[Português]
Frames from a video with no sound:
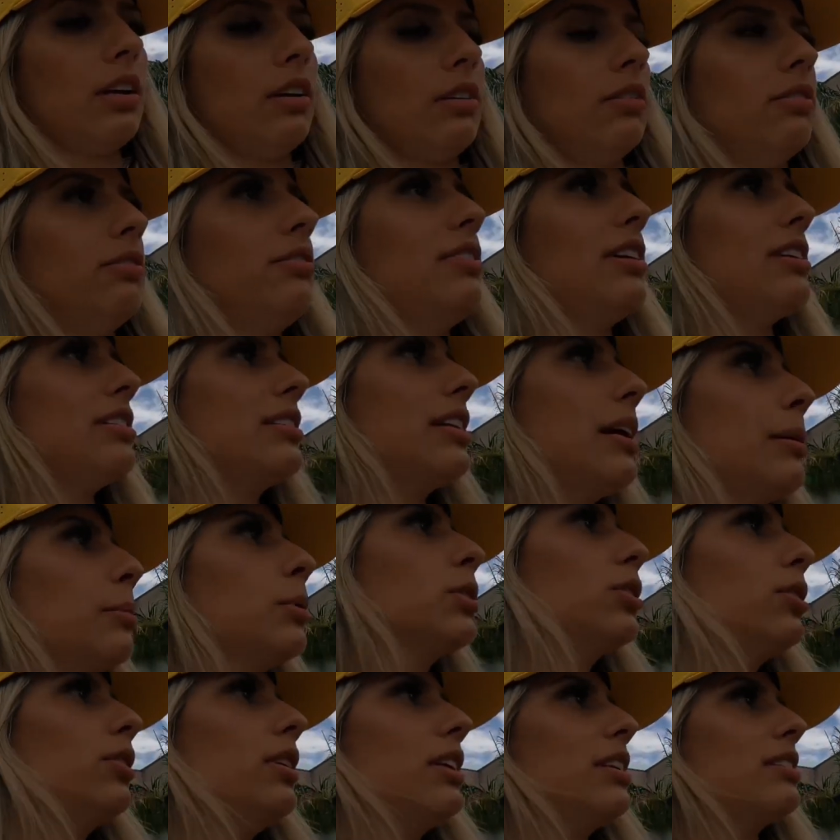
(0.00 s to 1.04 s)
Vamos ver se tem
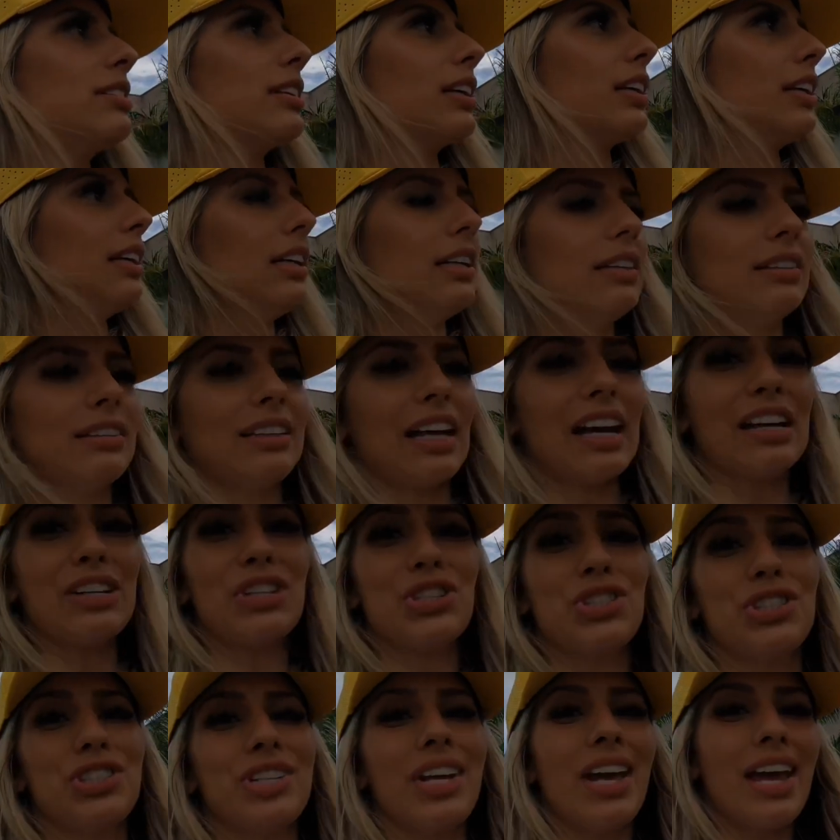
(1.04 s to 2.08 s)
motorista aqui. Tá
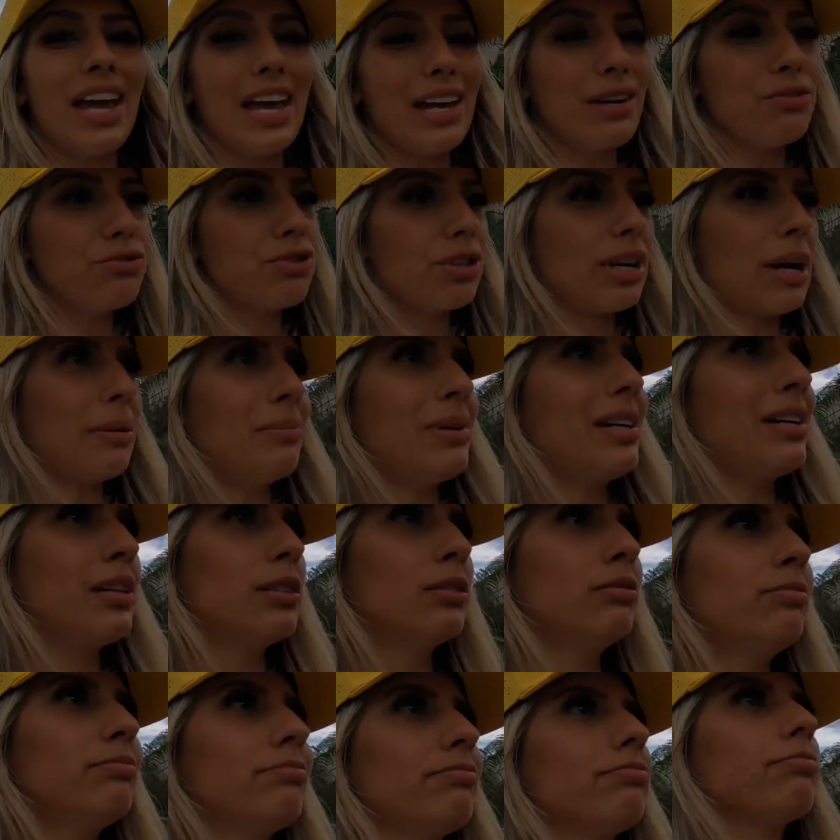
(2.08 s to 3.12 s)
cheio de
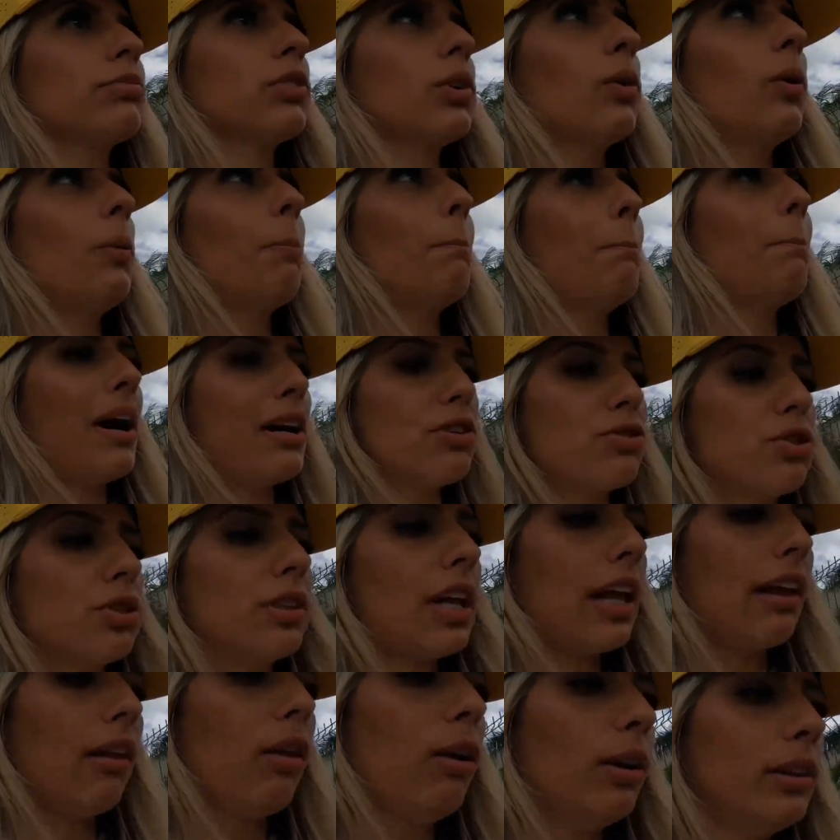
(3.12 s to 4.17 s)
caminhão. O pátio
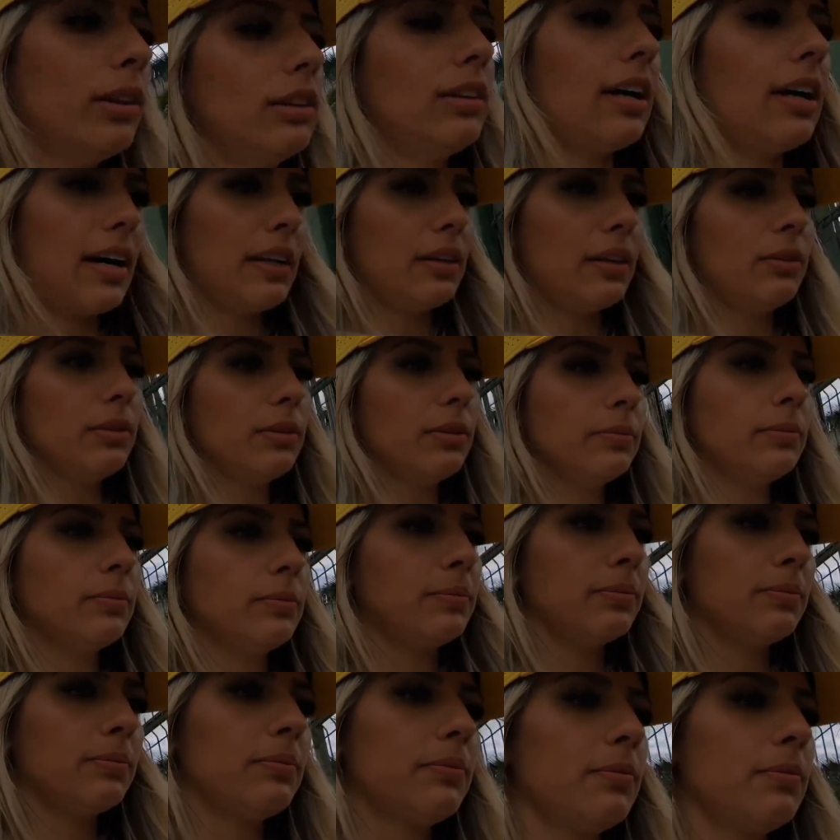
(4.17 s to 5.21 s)
tá lotado.
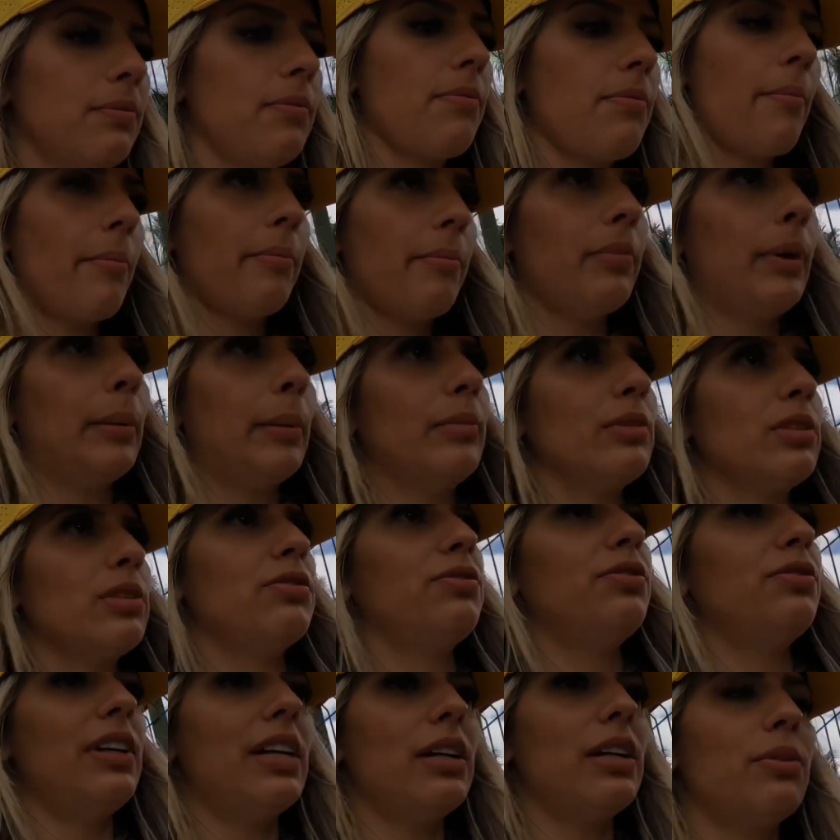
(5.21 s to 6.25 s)
Vamos
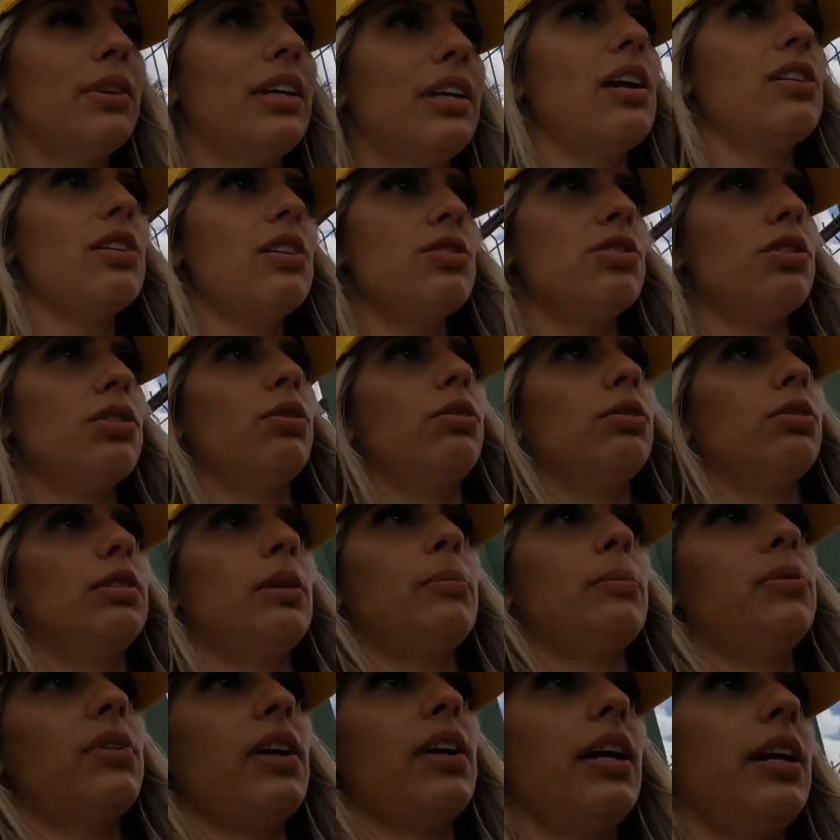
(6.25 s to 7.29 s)
ver o que a gente encontra
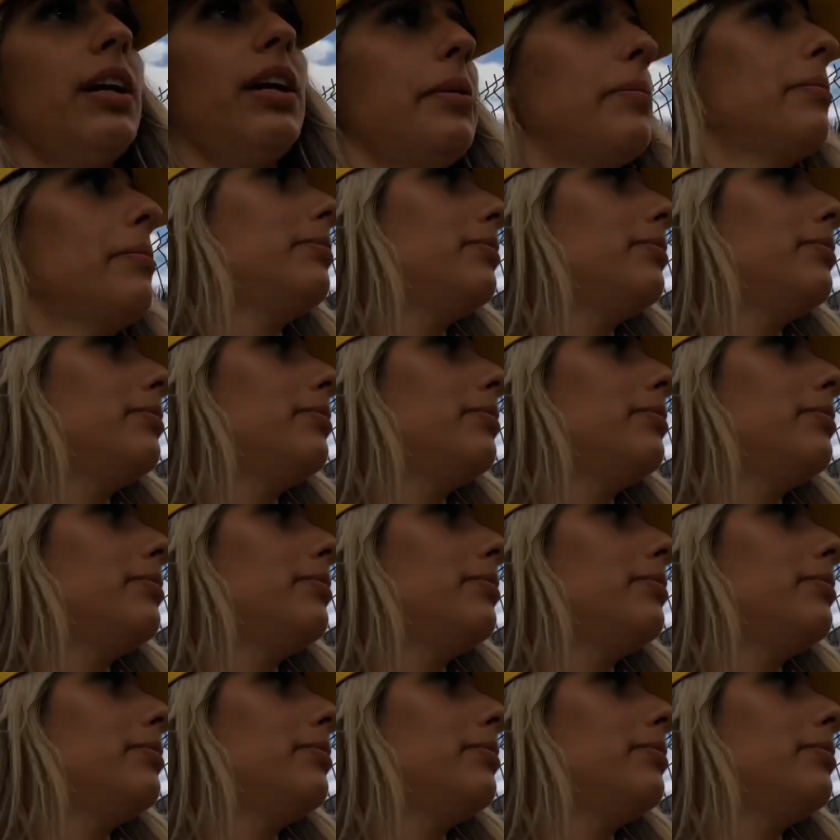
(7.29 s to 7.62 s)
por aqui.